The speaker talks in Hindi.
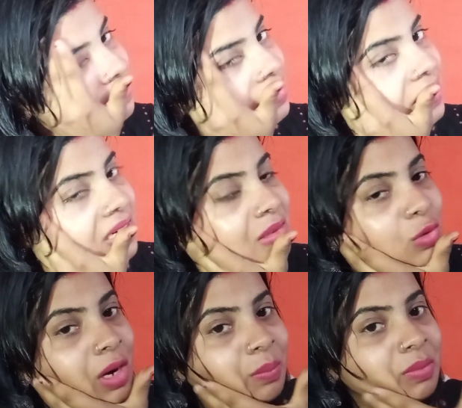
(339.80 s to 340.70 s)
अगर आप तो
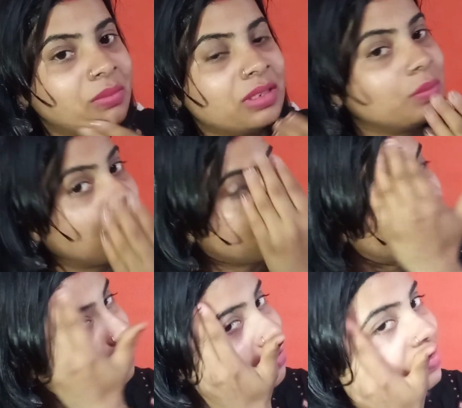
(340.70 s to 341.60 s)
आप अगर
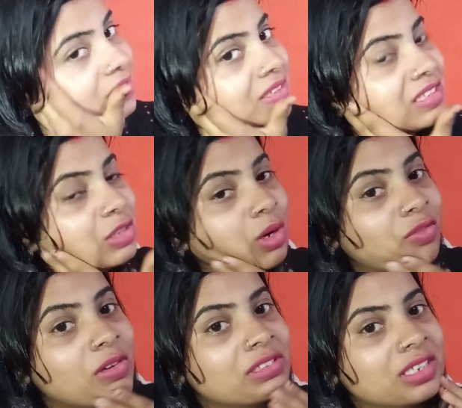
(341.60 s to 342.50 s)
प्रीफर करती है तो आप
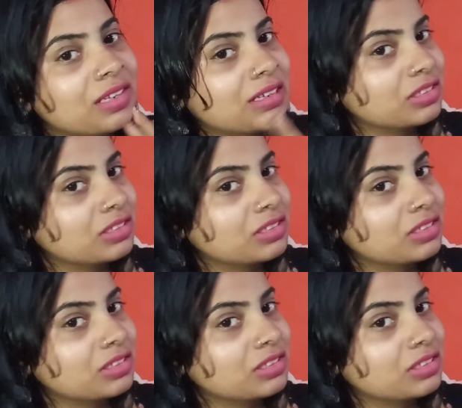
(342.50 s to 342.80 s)
फाउंडेशन लगा